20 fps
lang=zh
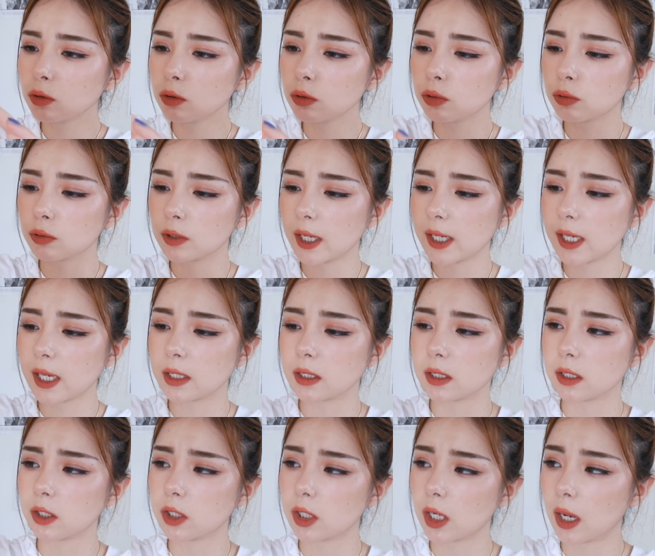就是涂在眼
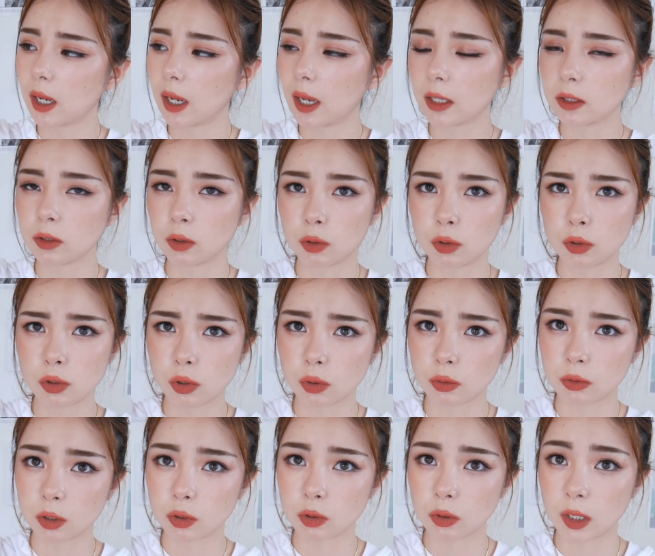睛上啊，有一
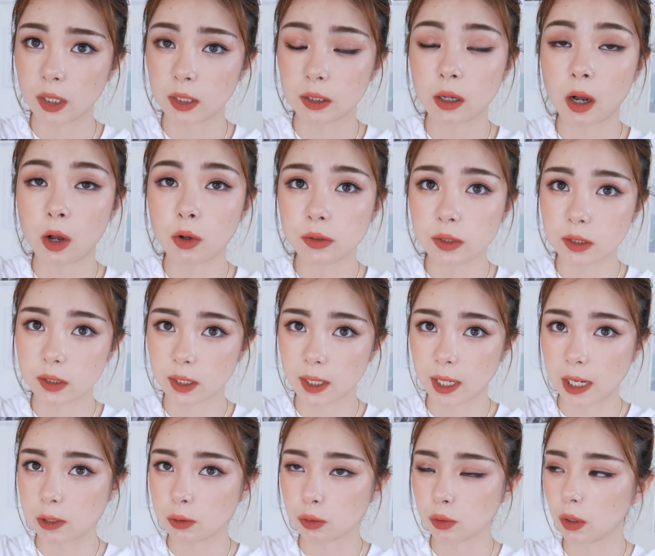种那种很高级的
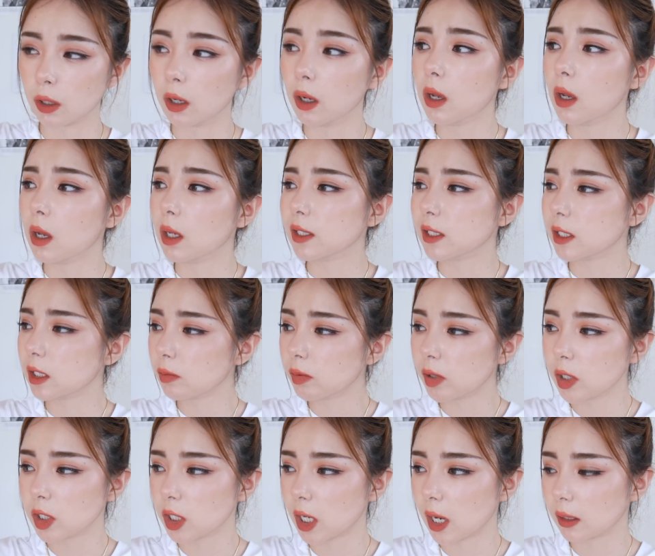感觉。基
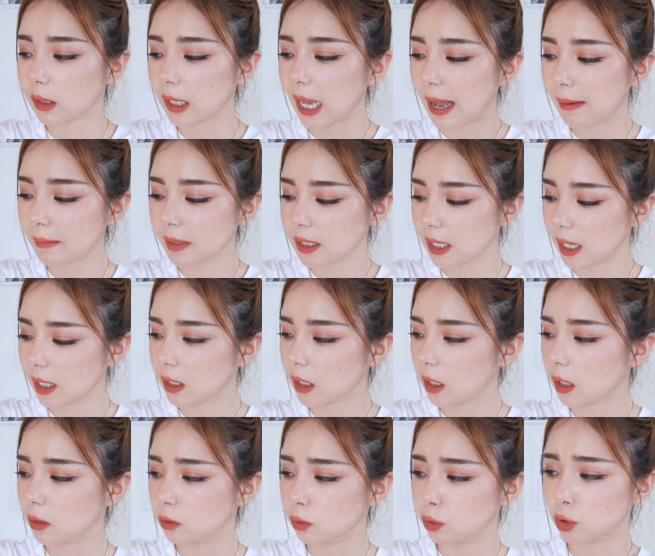本上他们家
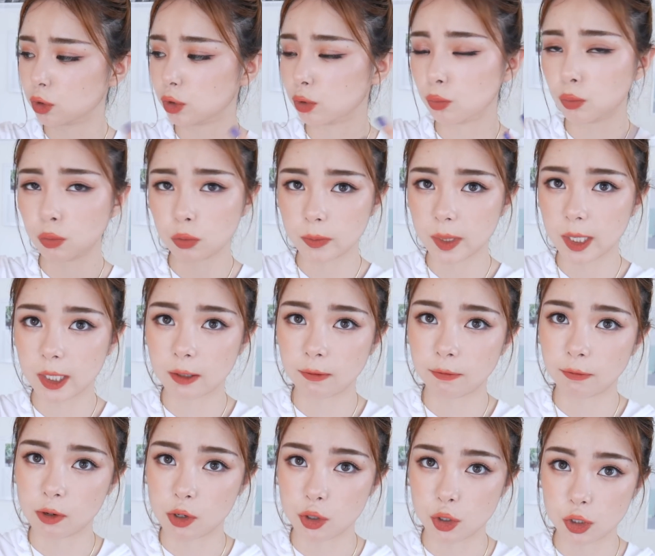的就是雾面的
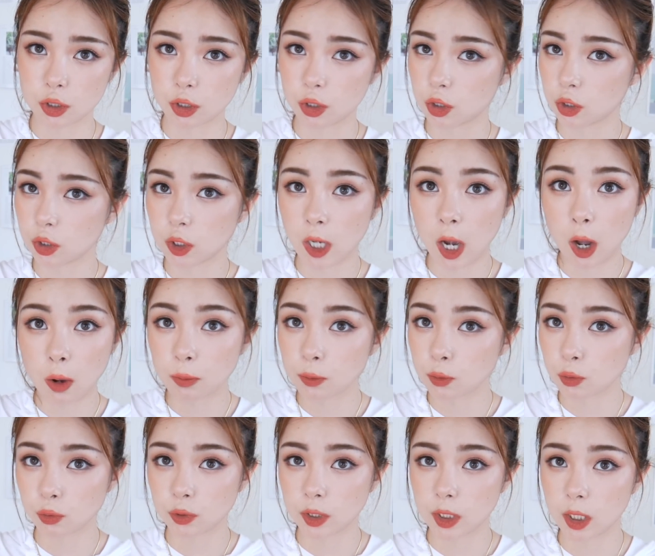粉质，你是挑不
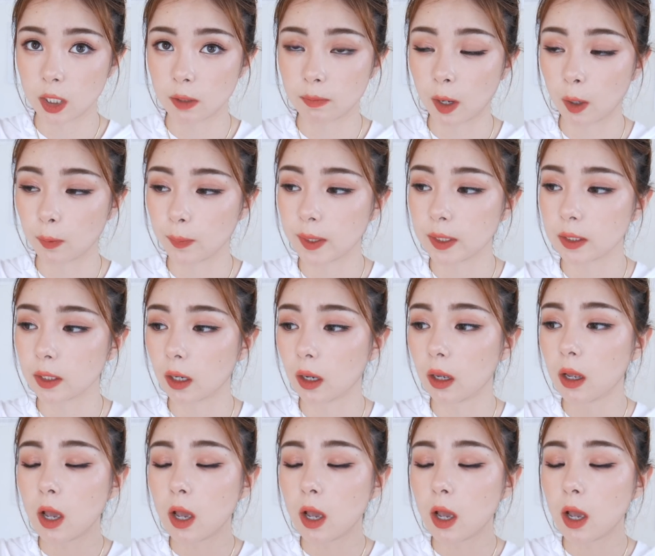出任何毛病的。